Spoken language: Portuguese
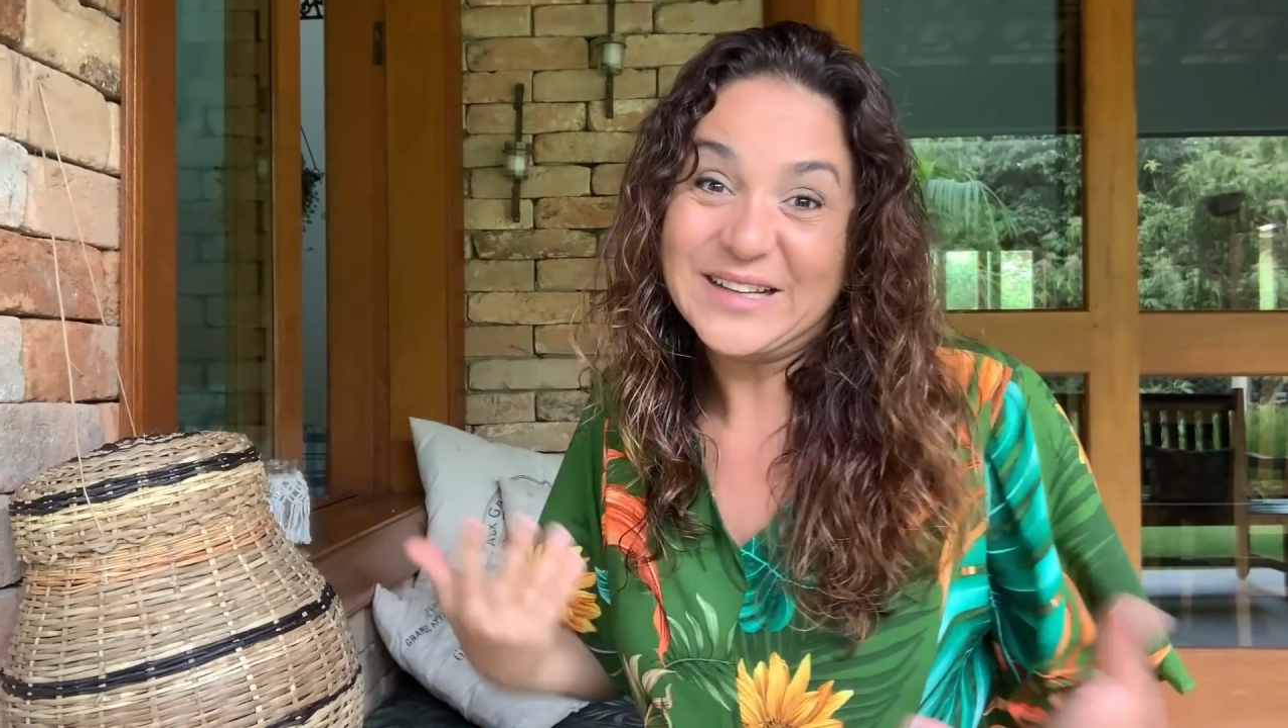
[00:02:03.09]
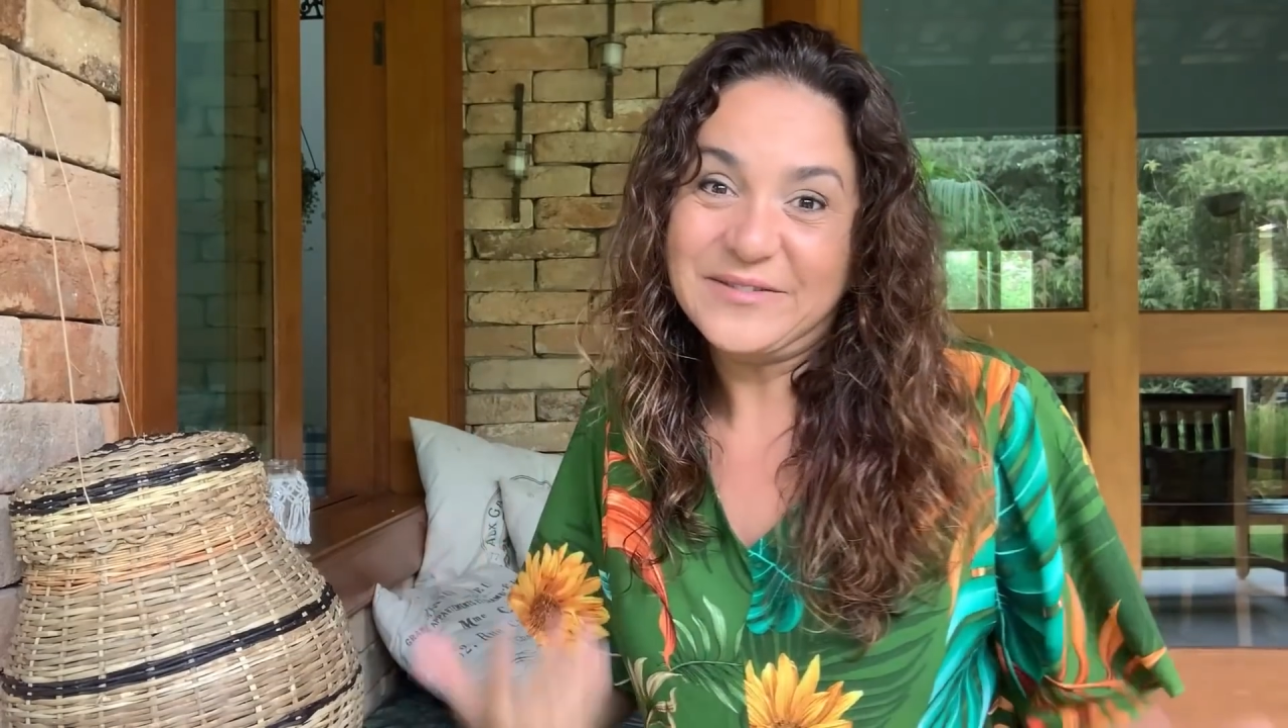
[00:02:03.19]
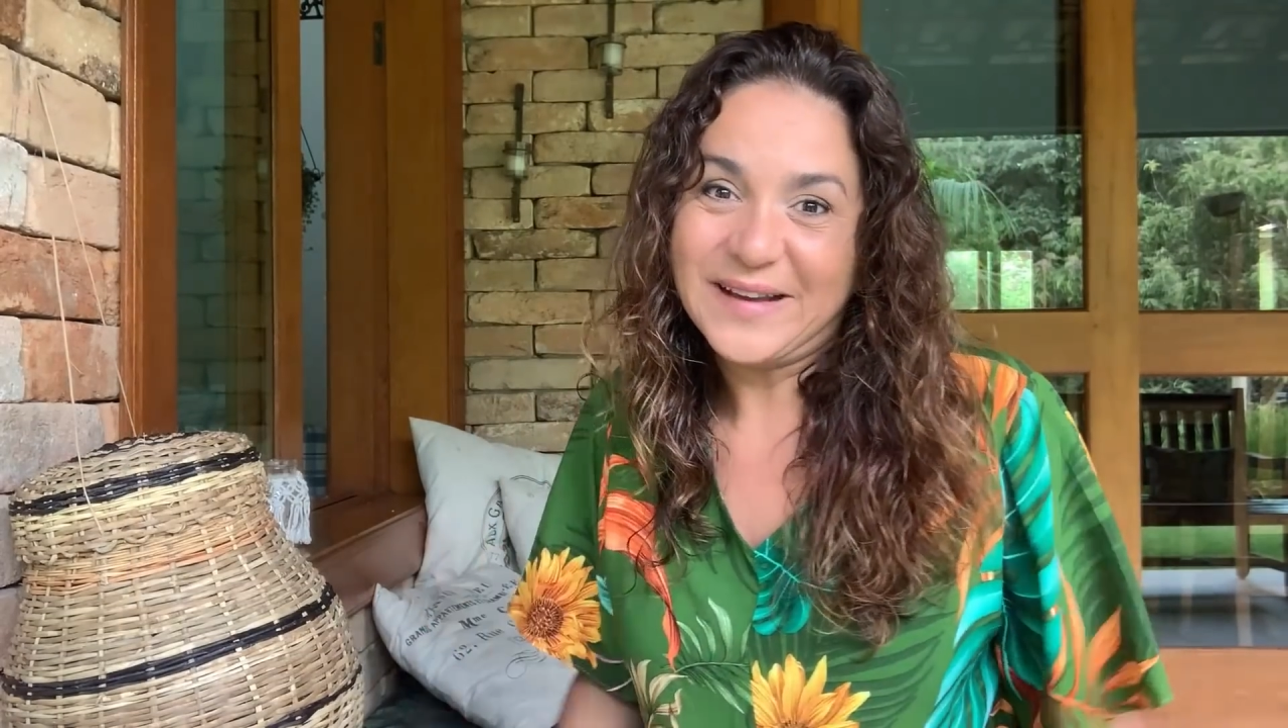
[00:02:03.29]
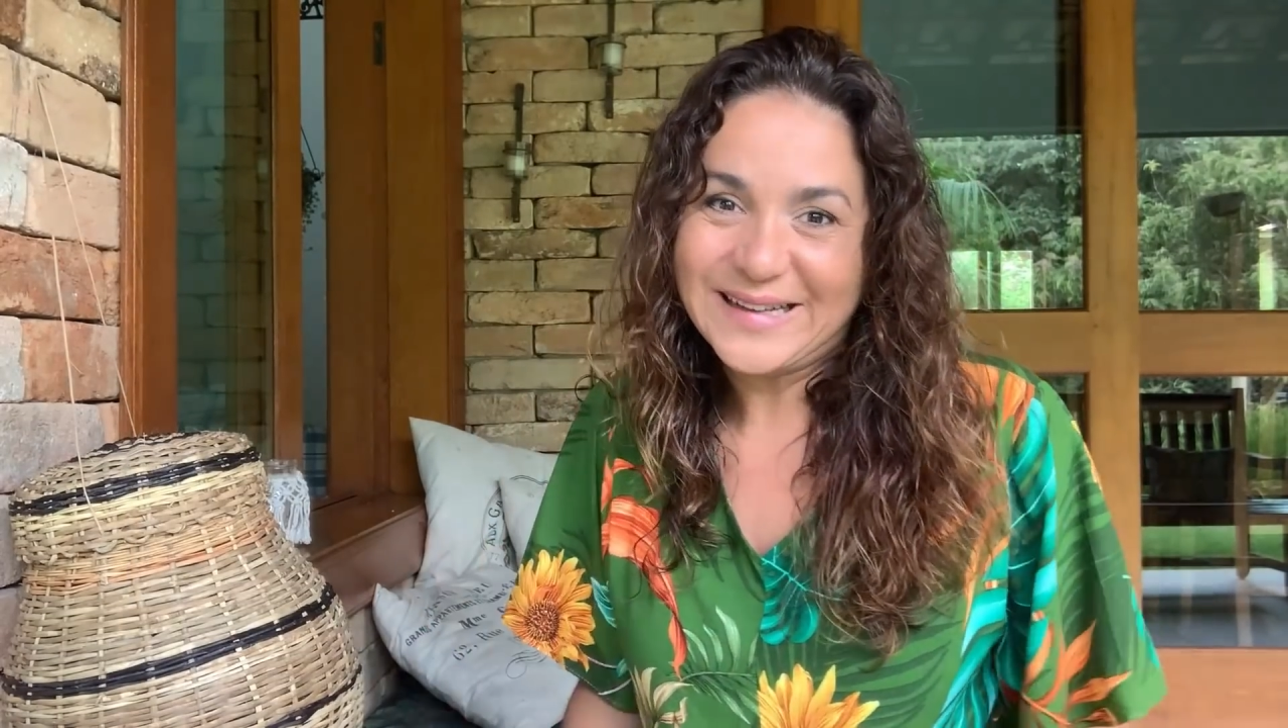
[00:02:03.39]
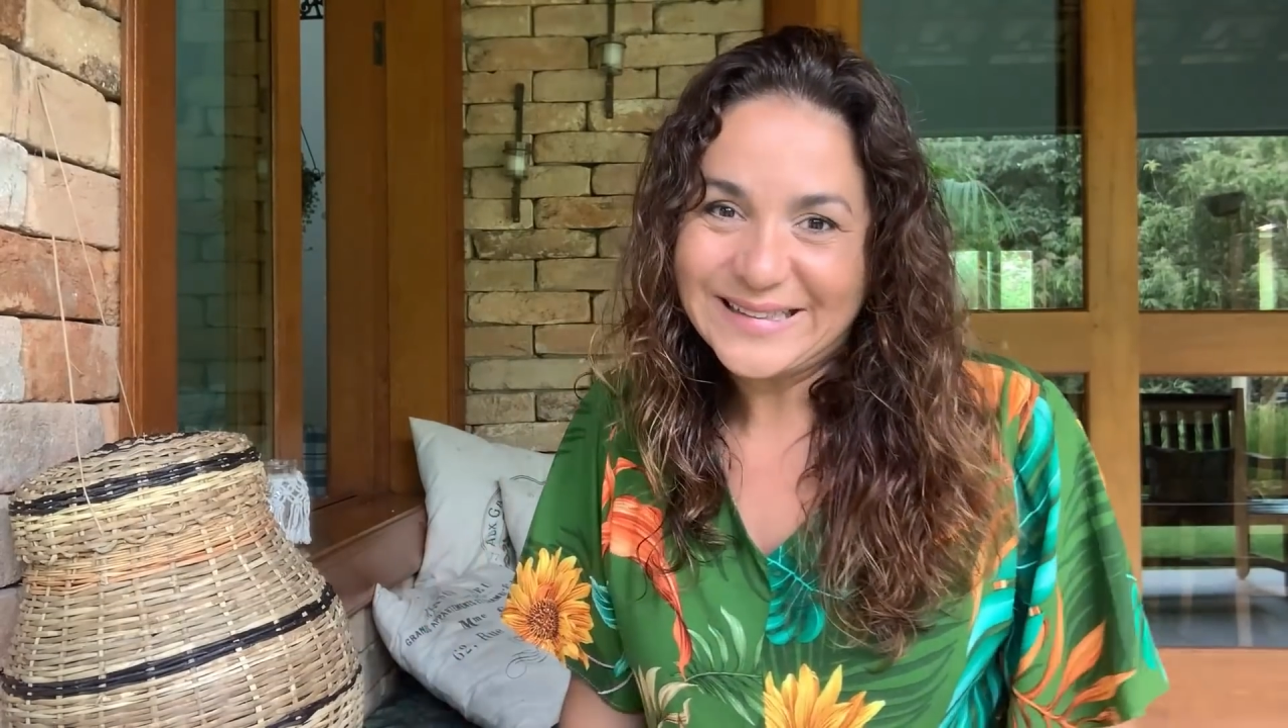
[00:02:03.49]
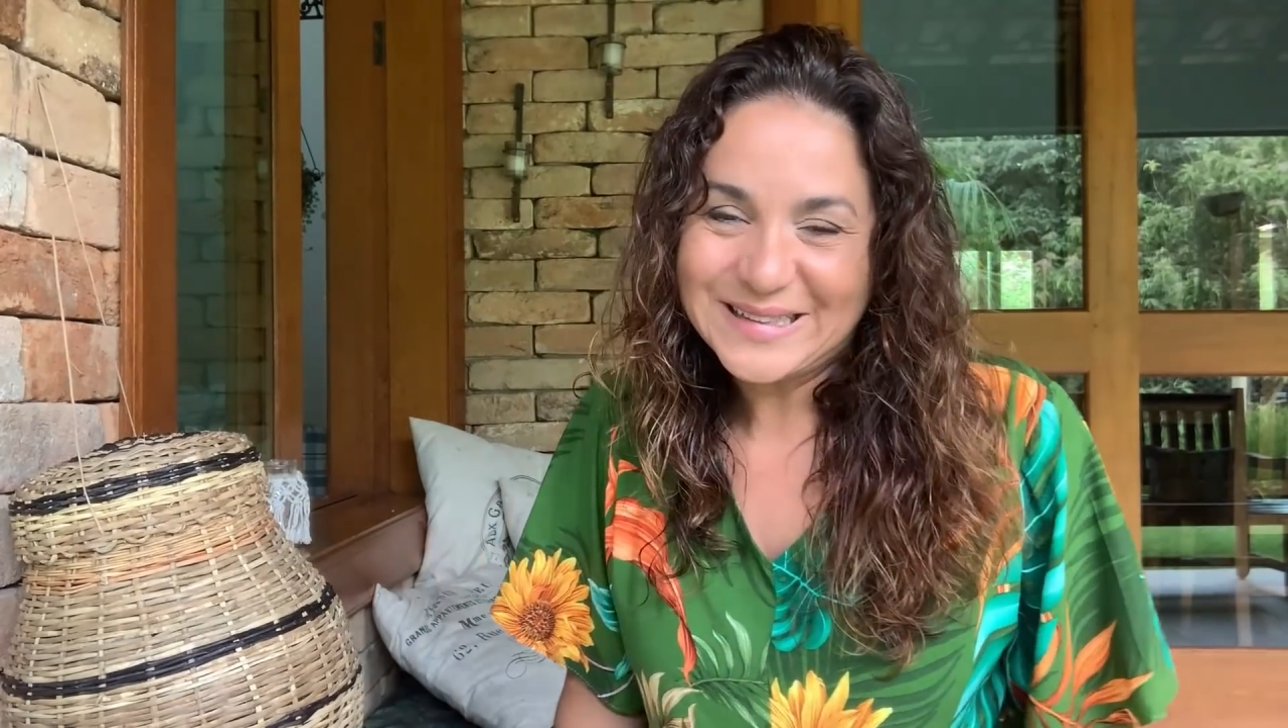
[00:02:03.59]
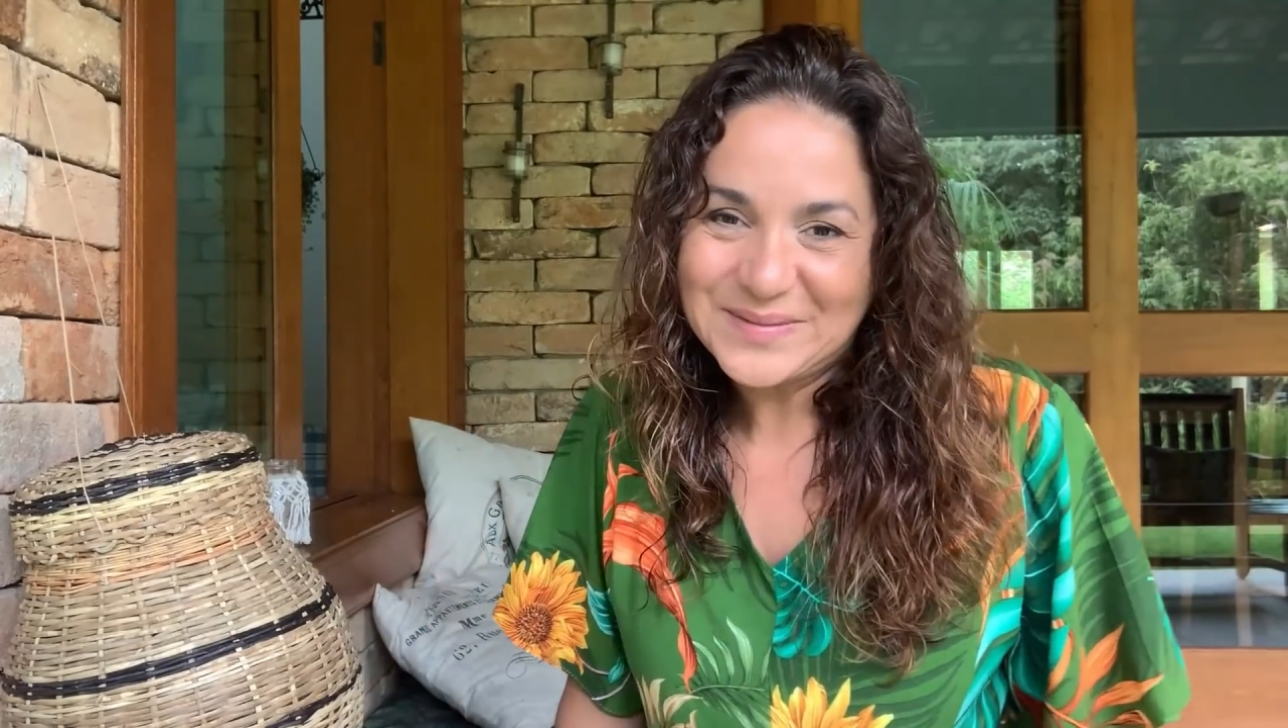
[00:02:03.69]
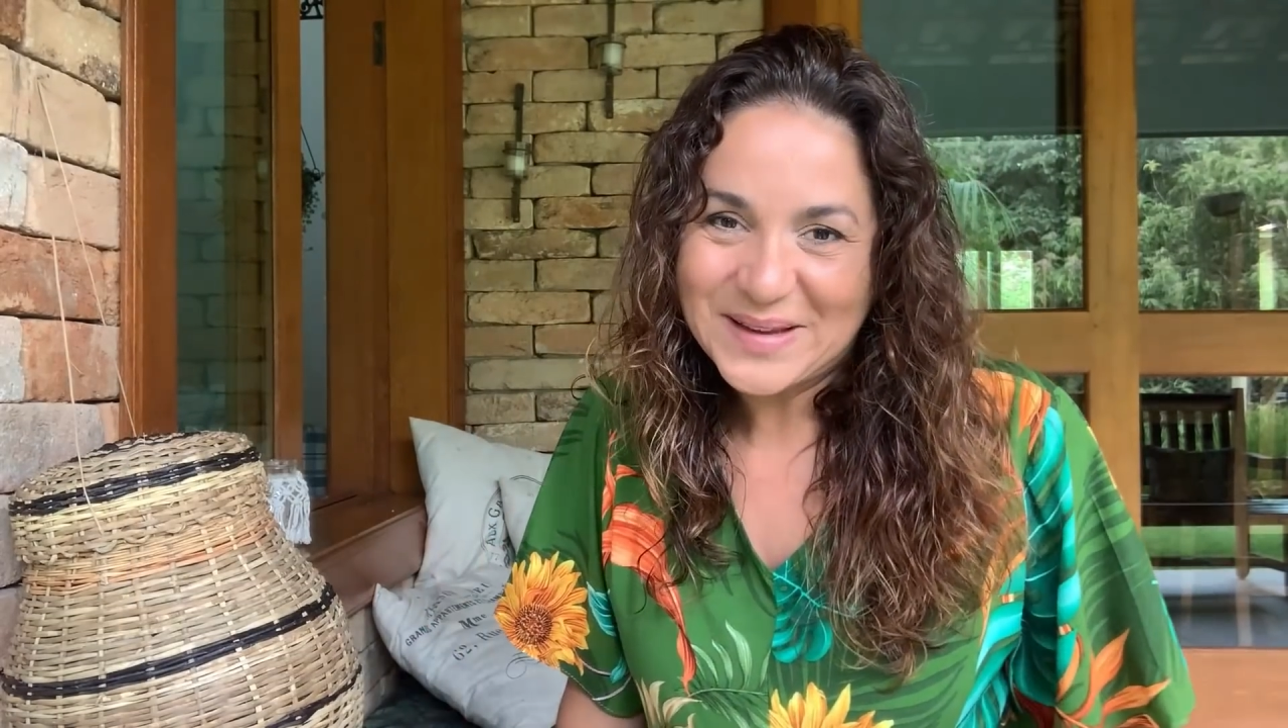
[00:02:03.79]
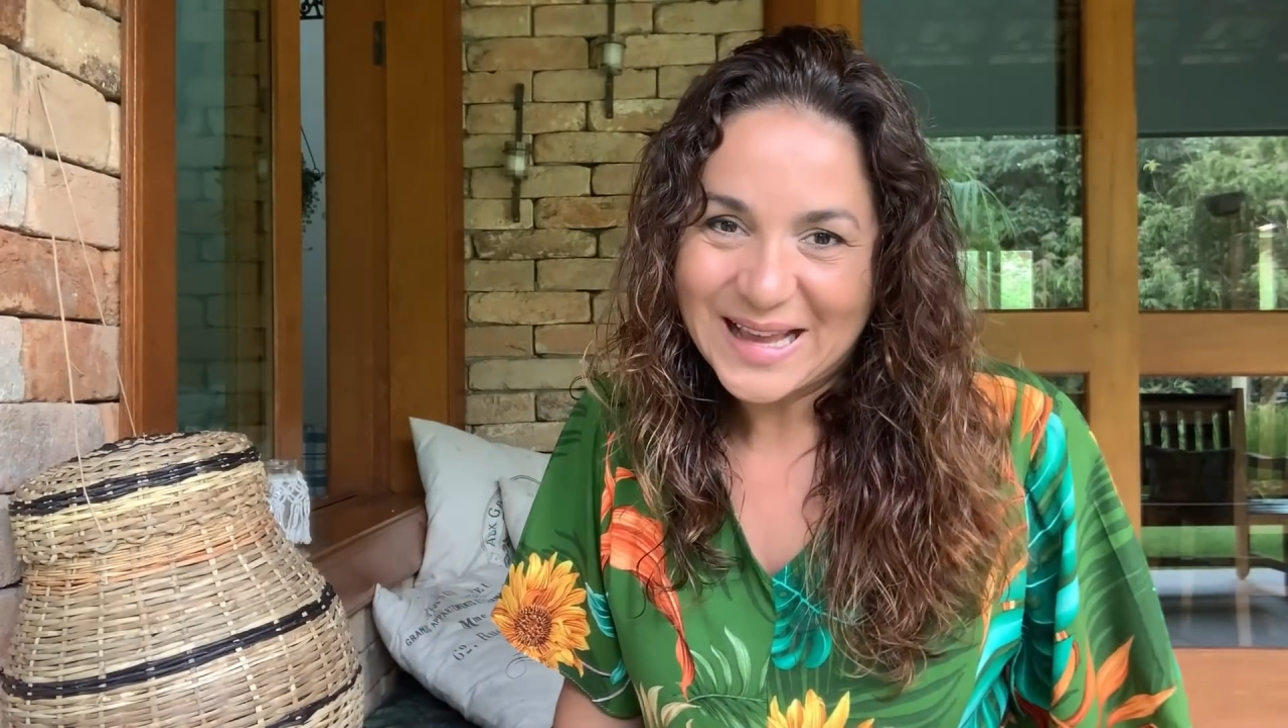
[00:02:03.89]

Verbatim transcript: na varanda da minha